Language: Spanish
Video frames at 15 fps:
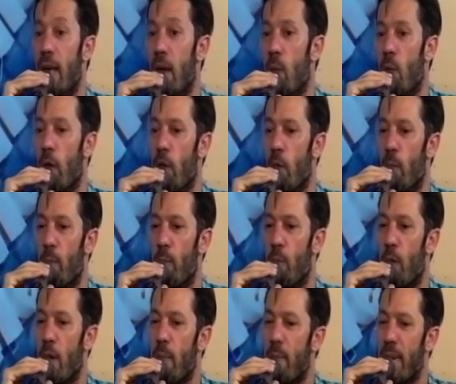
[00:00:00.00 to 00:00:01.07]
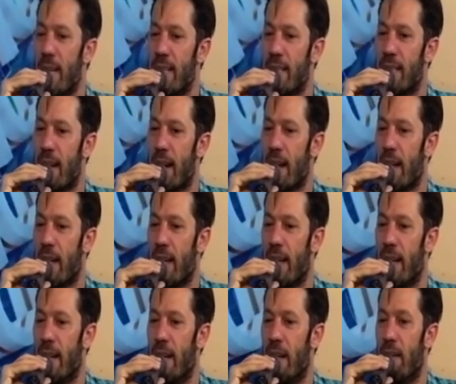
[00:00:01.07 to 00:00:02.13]
bueno, poder pensar
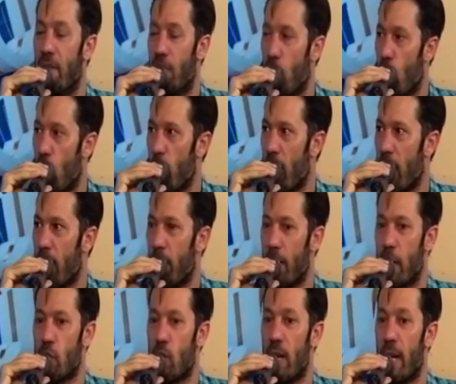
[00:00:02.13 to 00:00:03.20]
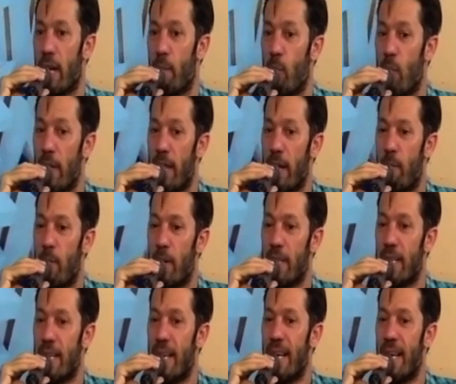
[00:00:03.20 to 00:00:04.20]
en, formar personas que puedan después